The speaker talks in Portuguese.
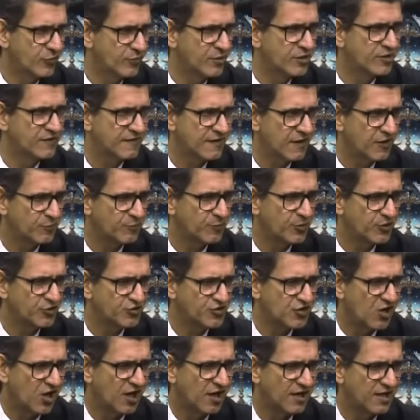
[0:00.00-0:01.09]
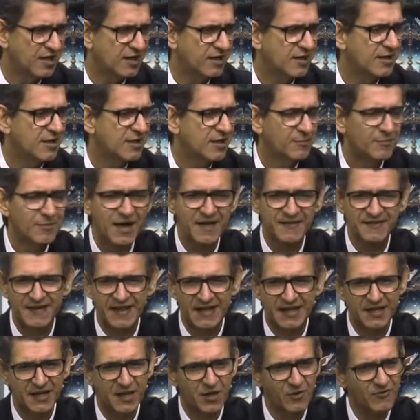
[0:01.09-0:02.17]
muito do Celso Portioli mas
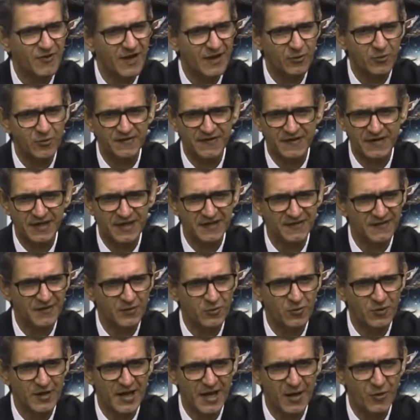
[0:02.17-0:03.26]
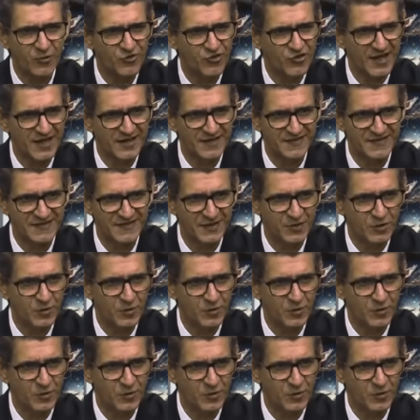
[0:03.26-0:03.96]
ele não vai conseguir segurar a audiência